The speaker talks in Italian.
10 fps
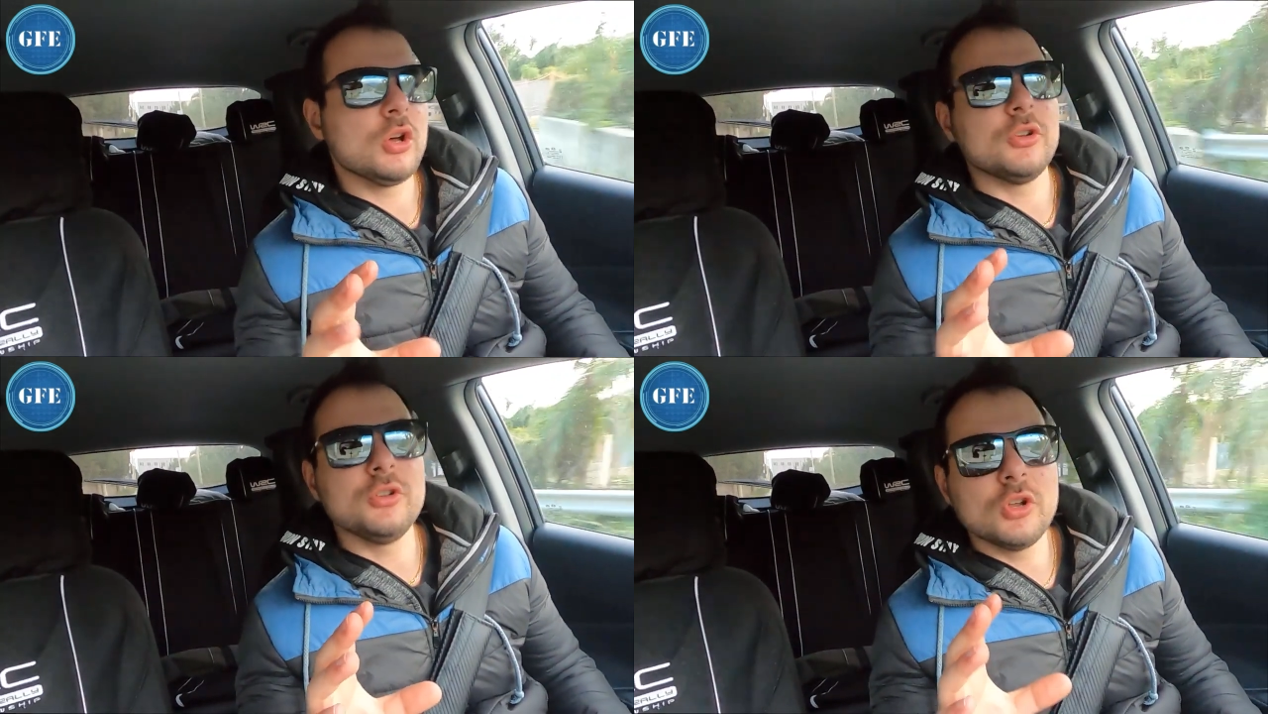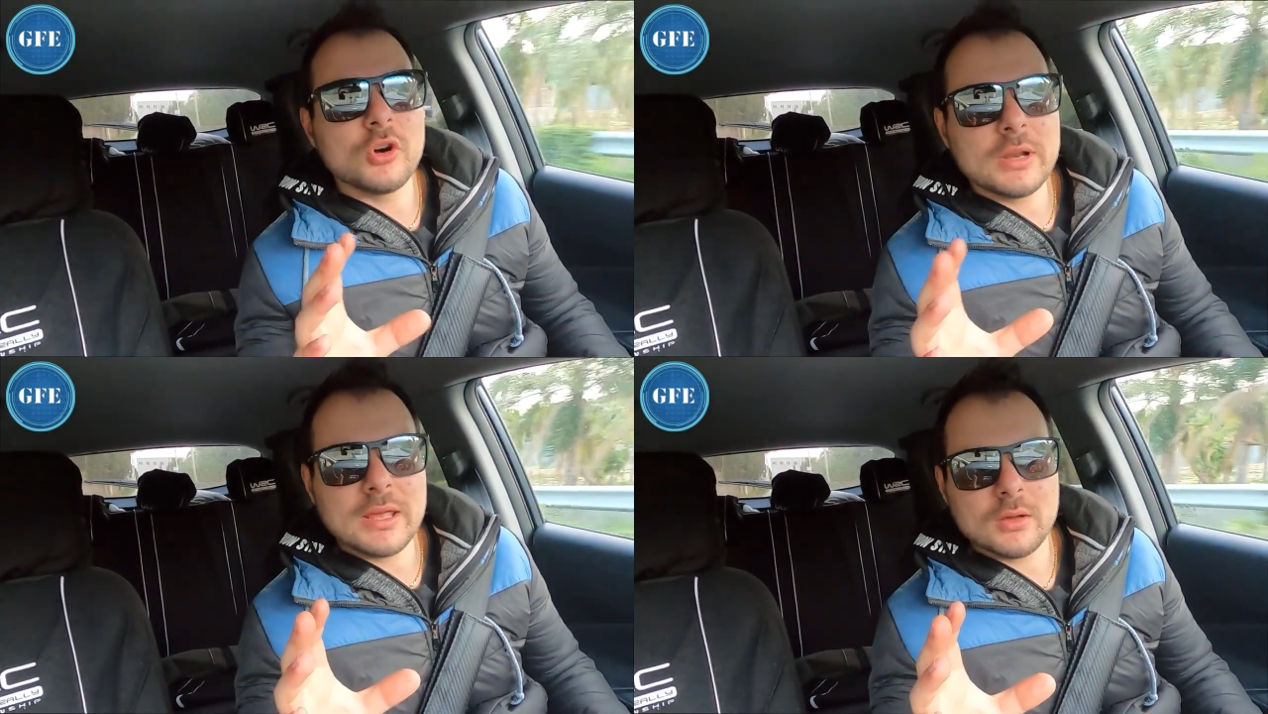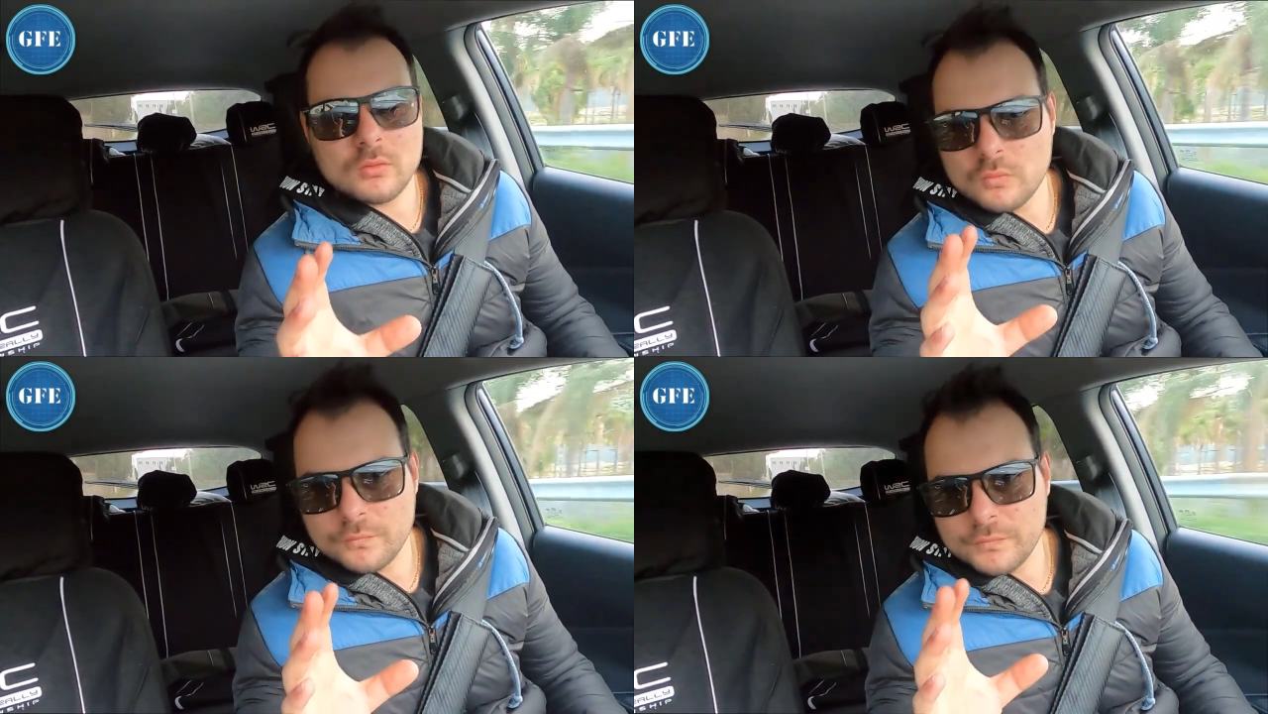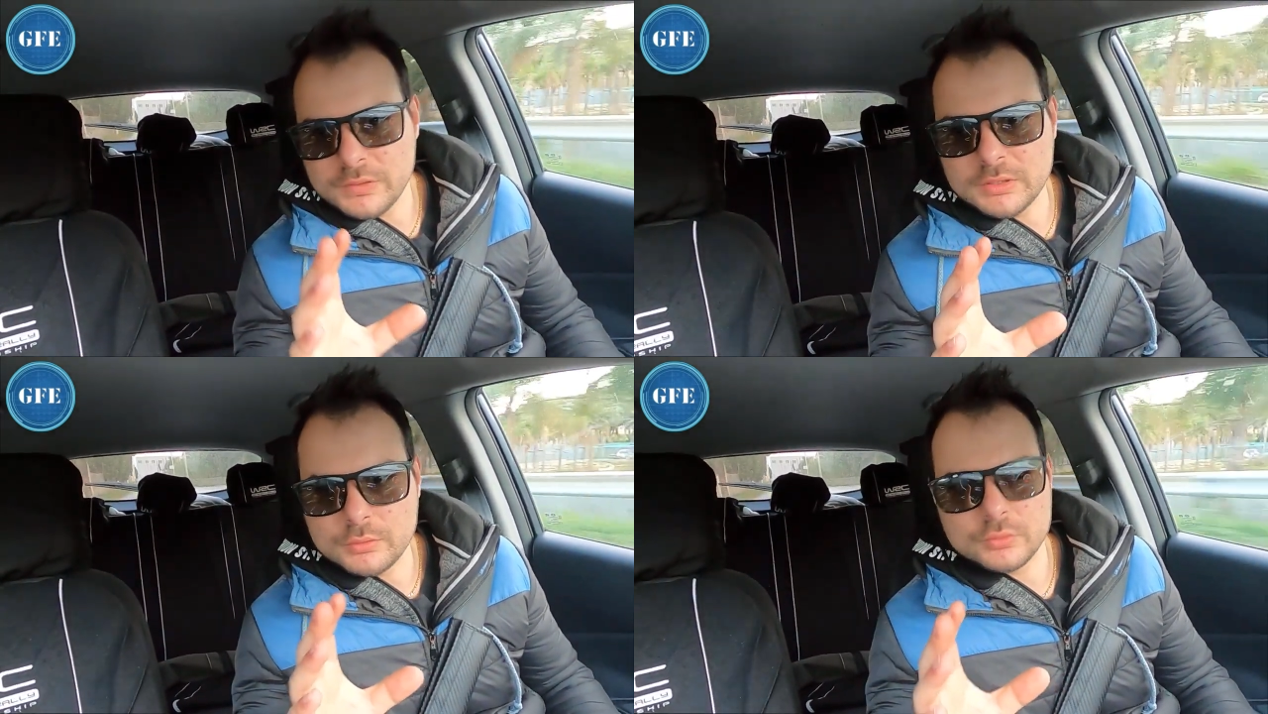non è un
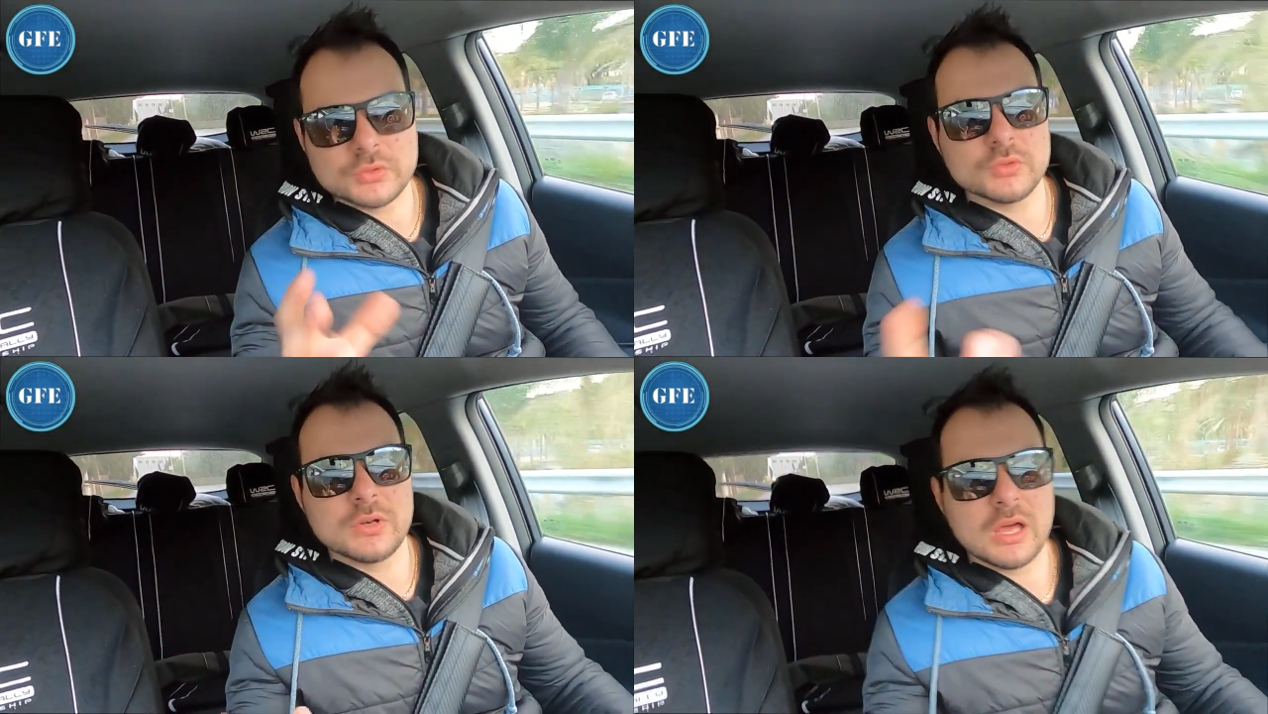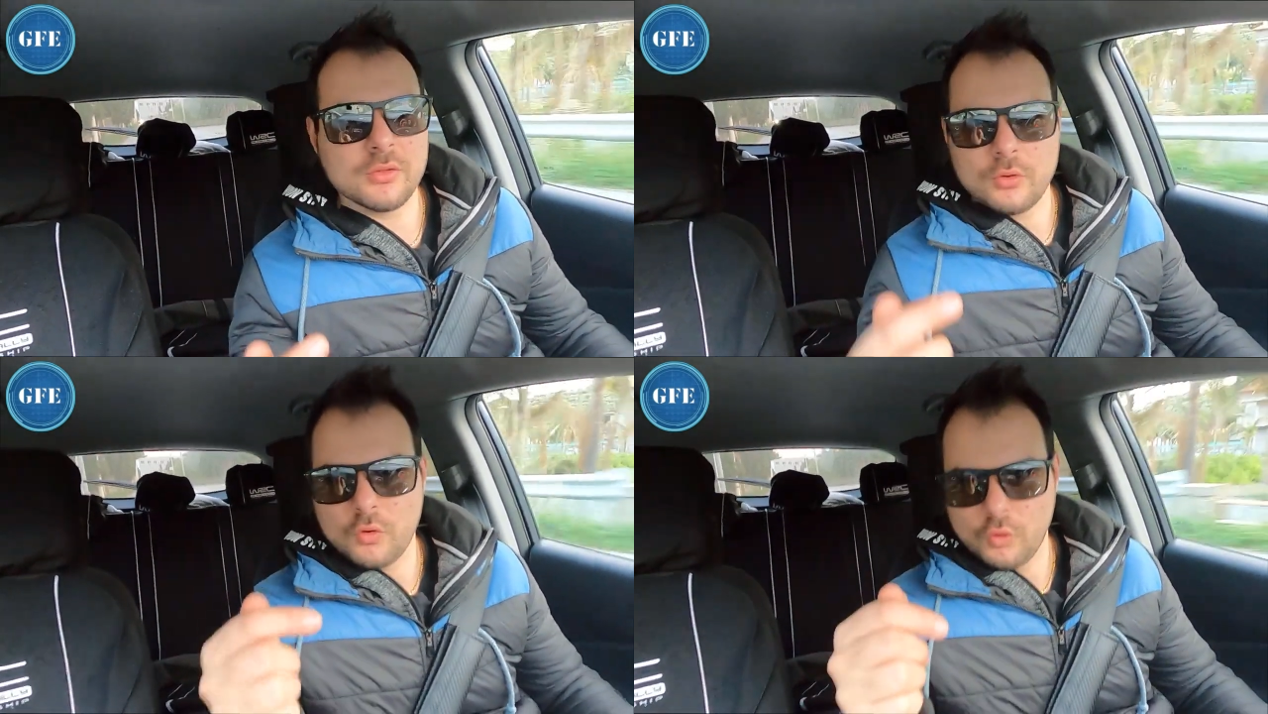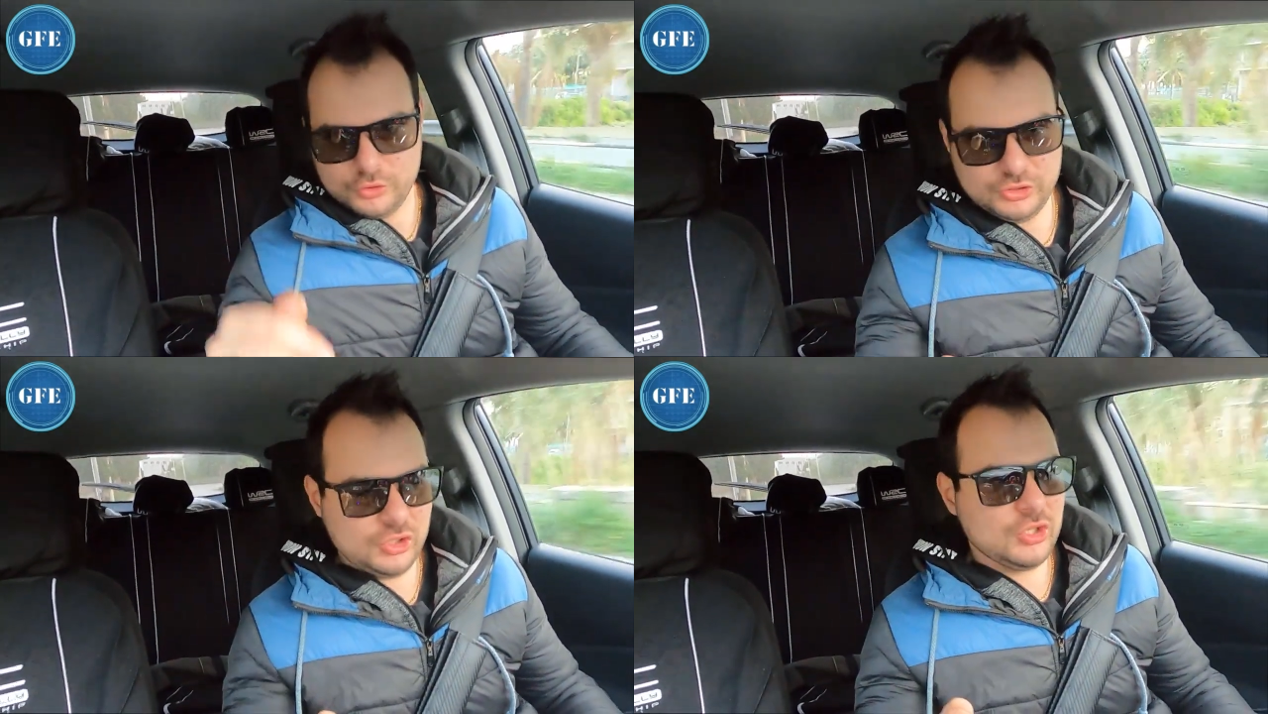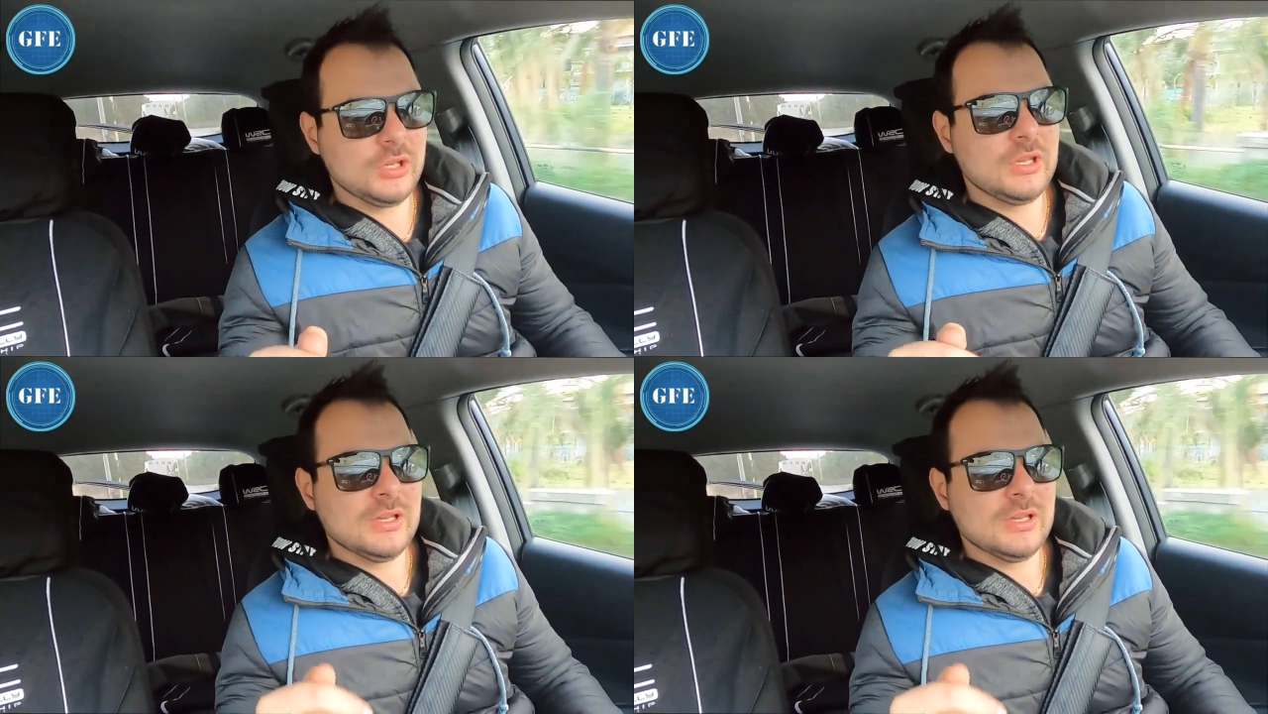virus nato oggi,